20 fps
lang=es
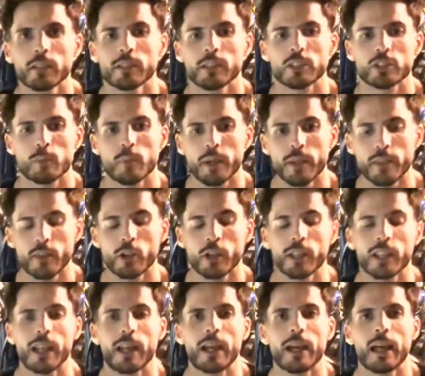que somos aquí de lo que
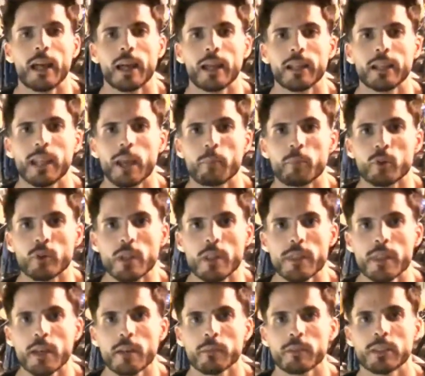es la, provincia.